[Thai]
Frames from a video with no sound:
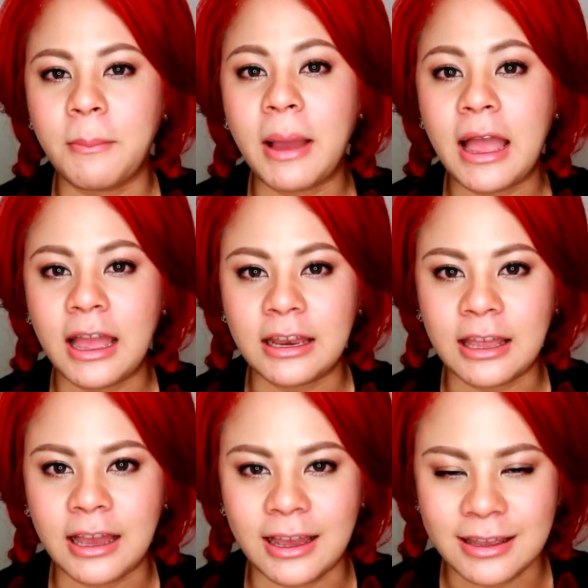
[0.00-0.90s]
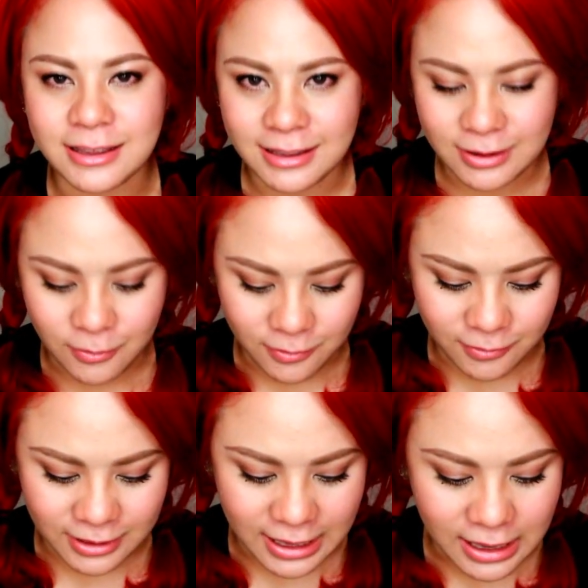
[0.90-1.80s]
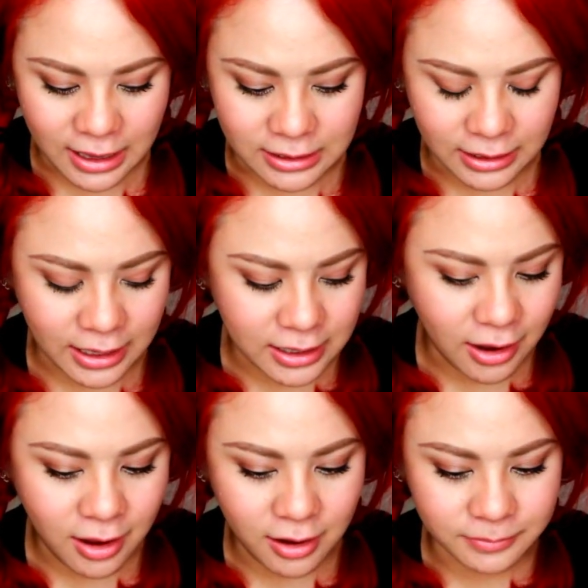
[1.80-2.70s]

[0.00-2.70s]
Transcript: มากๆนะคะโอเคยังไงก็